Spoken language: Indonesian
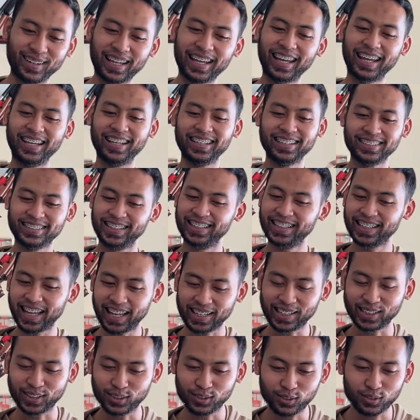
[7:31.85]
Oke, jadi
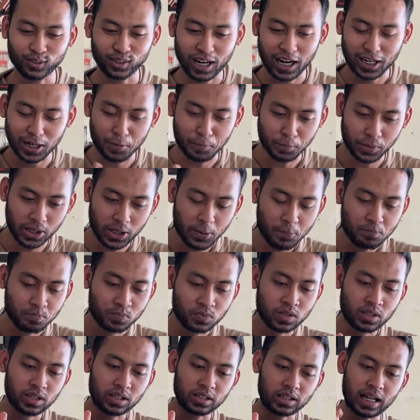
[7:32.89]
kayak gitu kurang lebih.
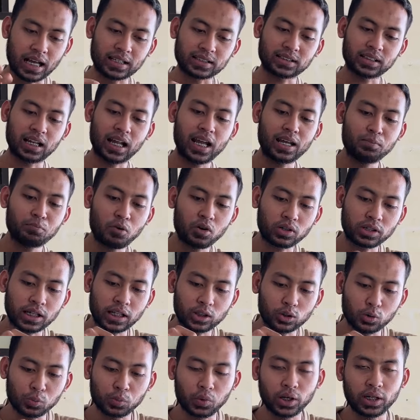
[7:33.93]
Nah, selain
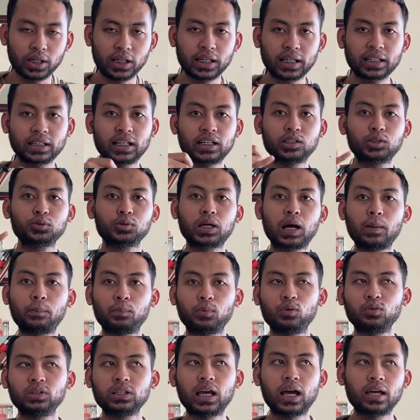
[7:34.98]
model tumpuk ini kita juga
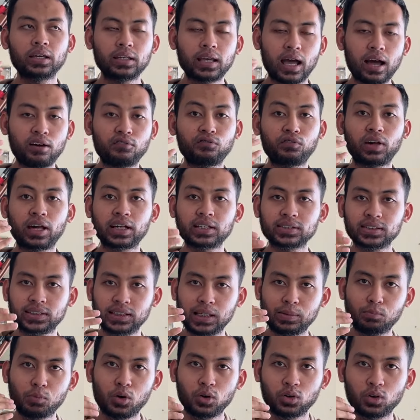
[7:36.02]
punya yang
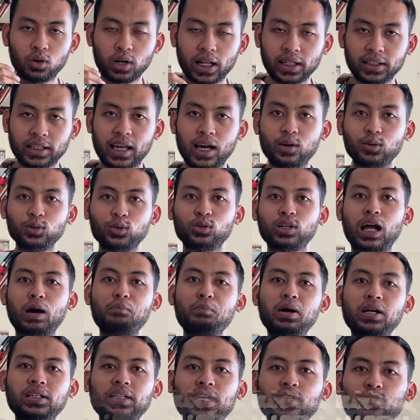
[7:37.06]
versi monoled ya untuk
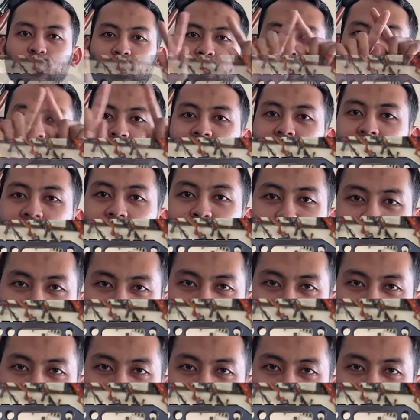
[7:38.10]
gambarnya itu kayak gini.